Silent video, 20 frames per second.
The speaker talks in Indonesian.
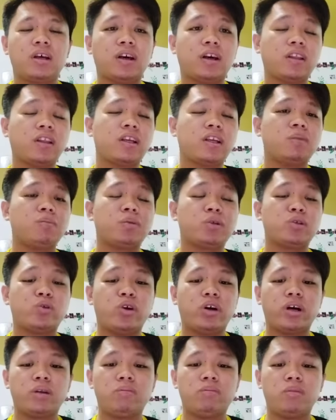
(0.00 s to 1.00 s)
Katanya
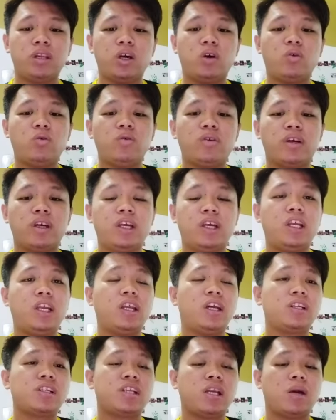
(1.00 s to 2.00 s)
perjuangan beliau kini
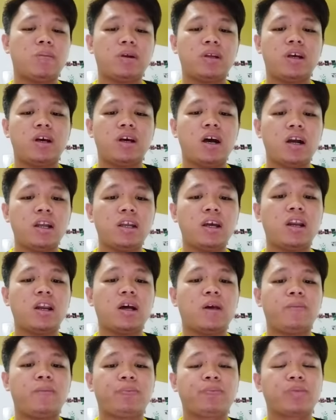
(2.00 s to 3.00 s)
dan selamanya
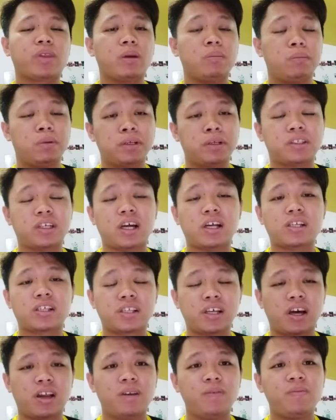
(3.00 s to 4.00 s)
hanyalah
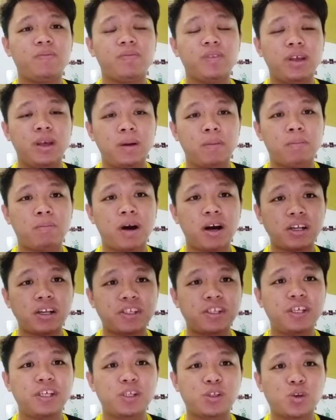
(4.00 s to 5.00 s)
berteraskan
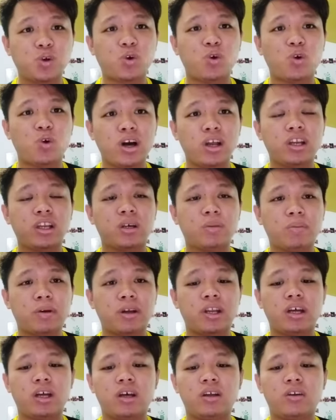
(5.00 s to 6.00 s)
paksi sokongan
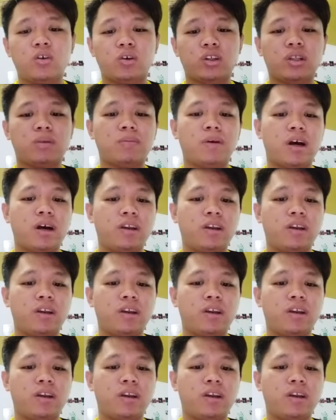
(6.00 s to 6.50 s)
kepada Dr.